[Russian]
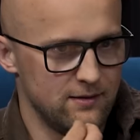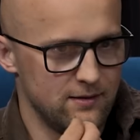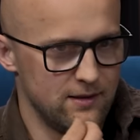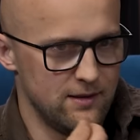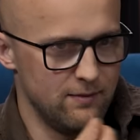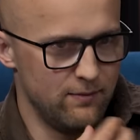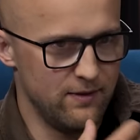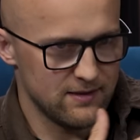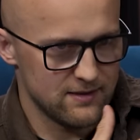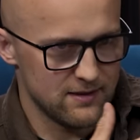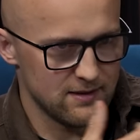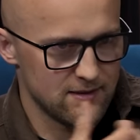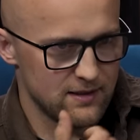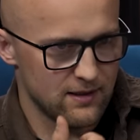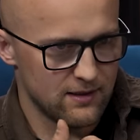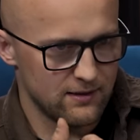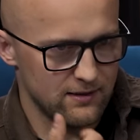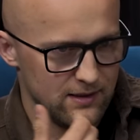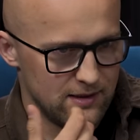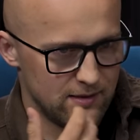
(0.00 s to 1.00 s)
тебе со
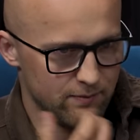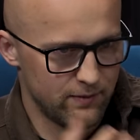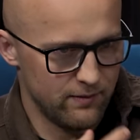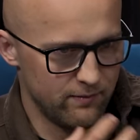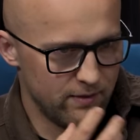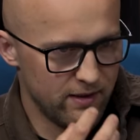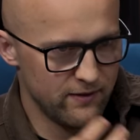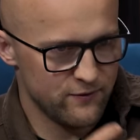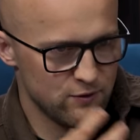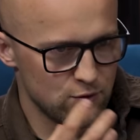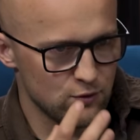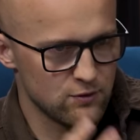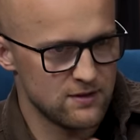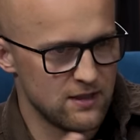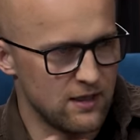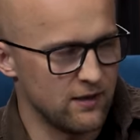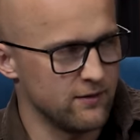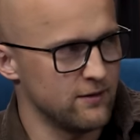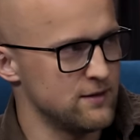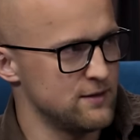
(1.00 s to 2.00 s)
стороны, ты понимаешь всю
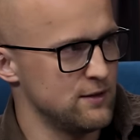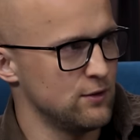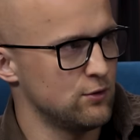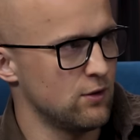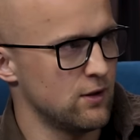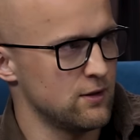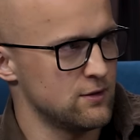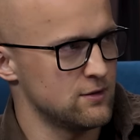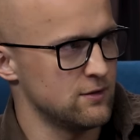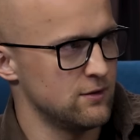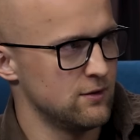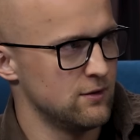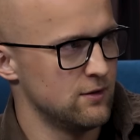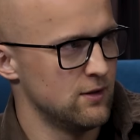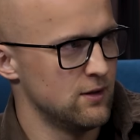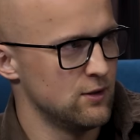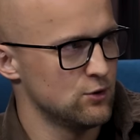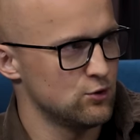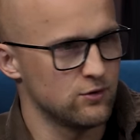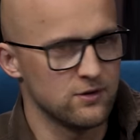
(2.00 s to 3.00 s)
странность ситуации?
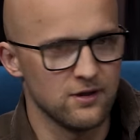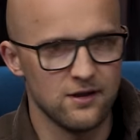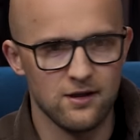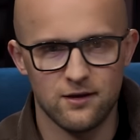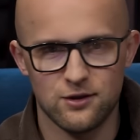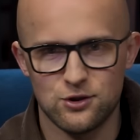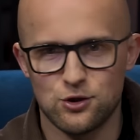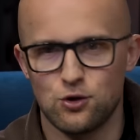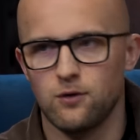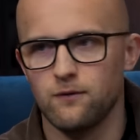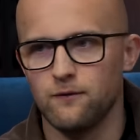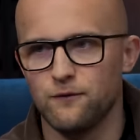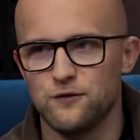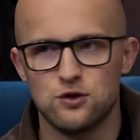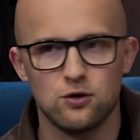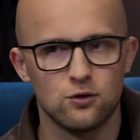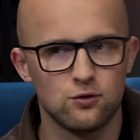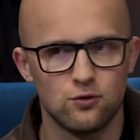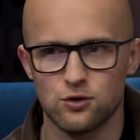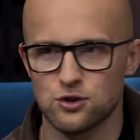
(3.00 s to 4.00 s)
что ты делаешь
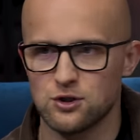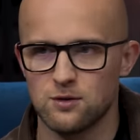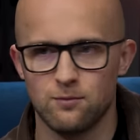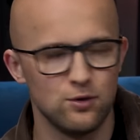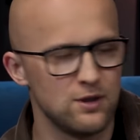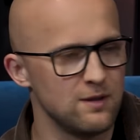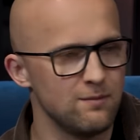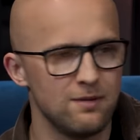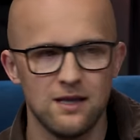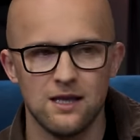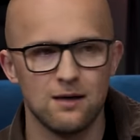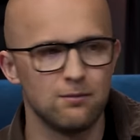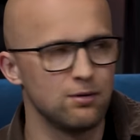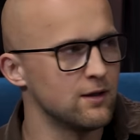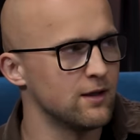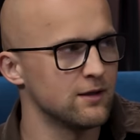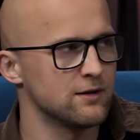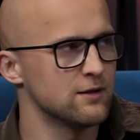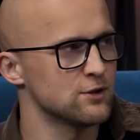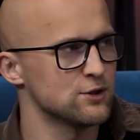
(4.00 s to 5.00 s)
все то, чтобы у тебя не было
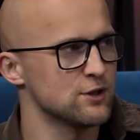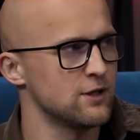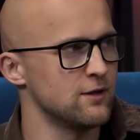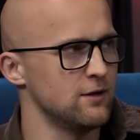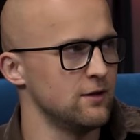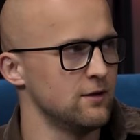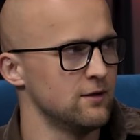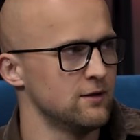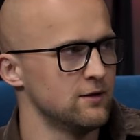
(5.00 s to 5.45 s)
отношений.